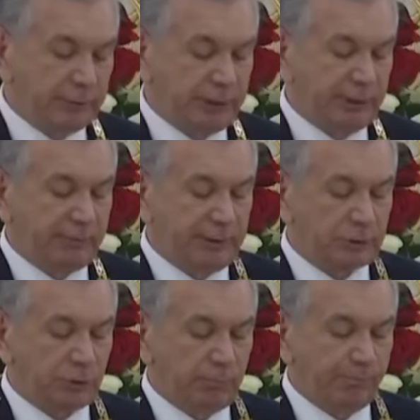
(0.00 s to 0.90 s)
всех вас,
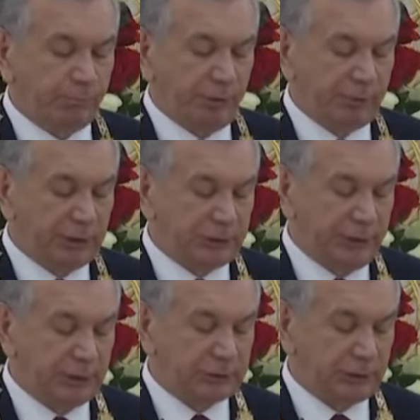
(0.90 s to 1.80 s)
что
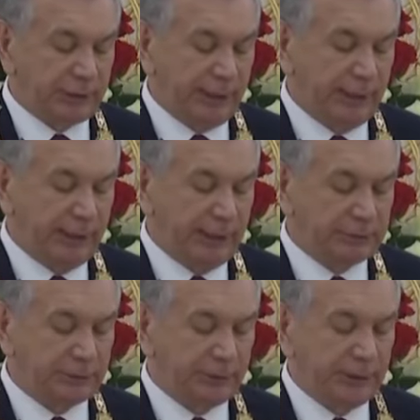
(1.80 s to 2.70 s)
превращение Центральной Азии